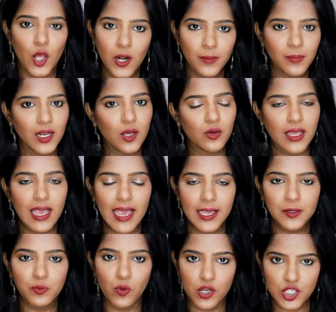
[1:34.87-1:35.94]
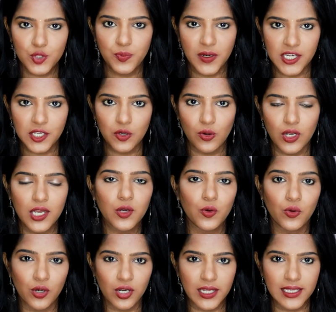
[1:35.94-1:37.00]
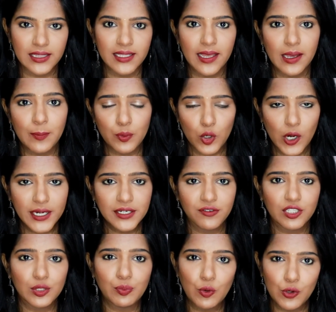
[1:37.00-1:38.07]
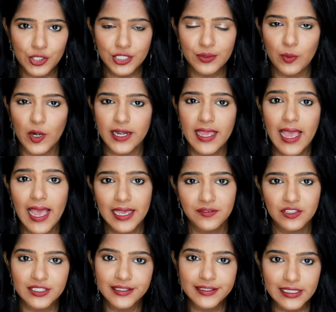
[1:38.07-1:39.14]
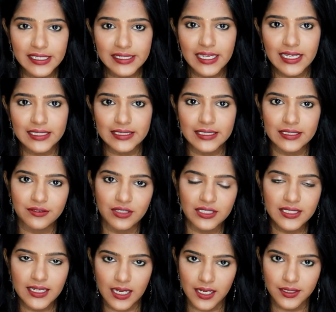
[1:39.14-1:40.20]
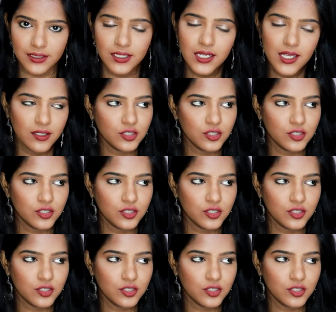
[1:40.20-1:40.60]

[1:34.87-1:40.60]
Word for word: நார்மலாக உங்கள் ஹேர் வாஷ் பண்ணிக்கோங்க உங்களுக்கு இந்த ப்ராடக்ட் வந்து போடுறதுக்கு முன்னாடி ஹேர் வந்து க்ளீனாக இருக்கிறது வந்து நல்லது